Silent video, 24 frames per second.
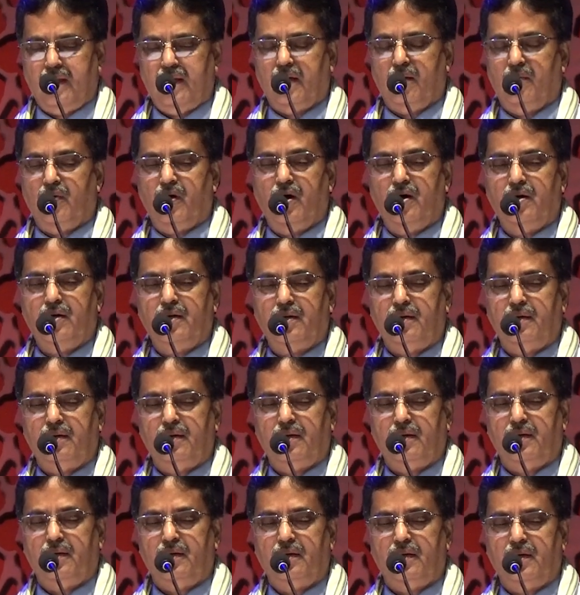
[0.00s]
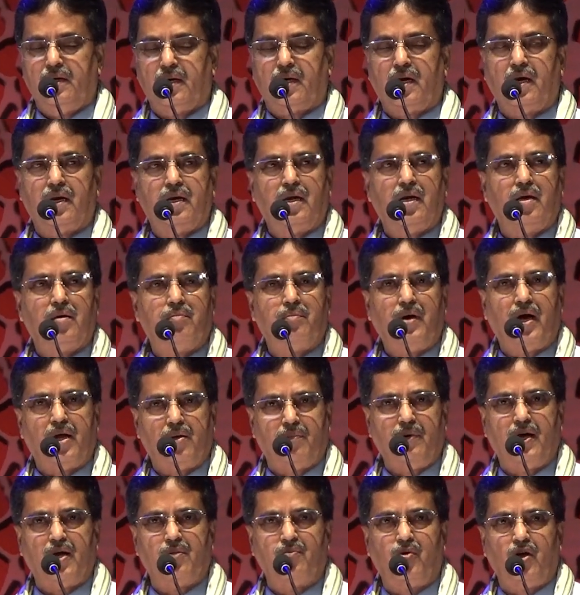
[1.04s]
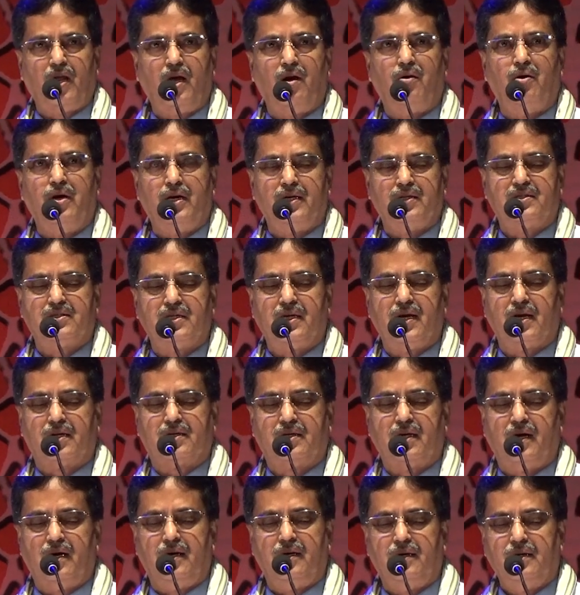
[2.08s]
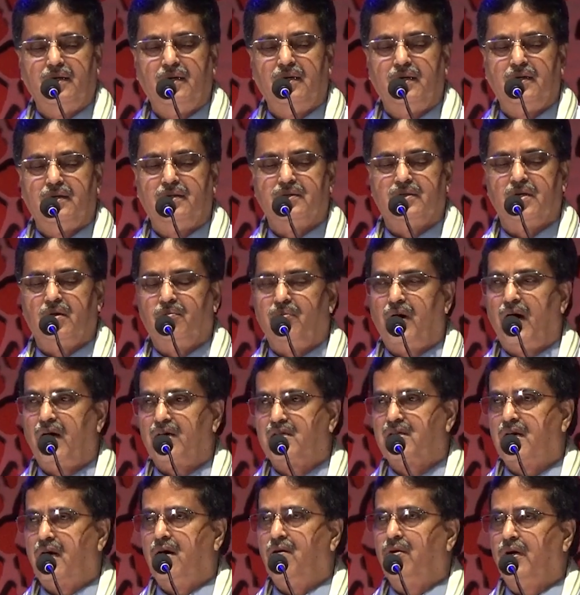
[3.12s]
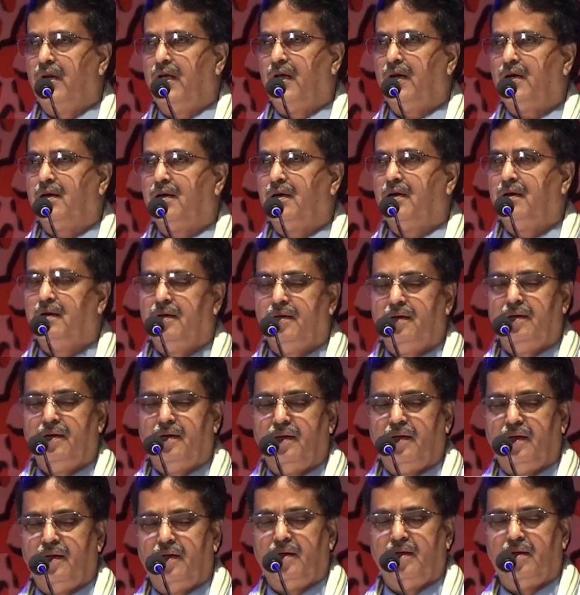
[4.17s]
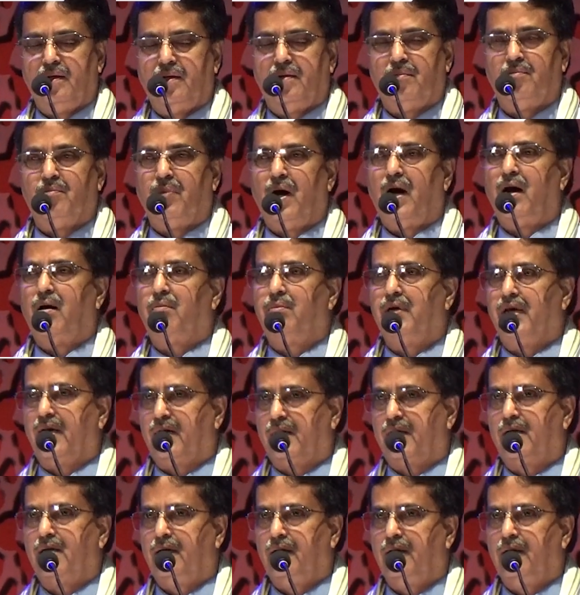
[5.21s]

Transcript: এবং এখানে বারবার বলা হয়েছে একটা যে ভাষা অনেক ভাবেক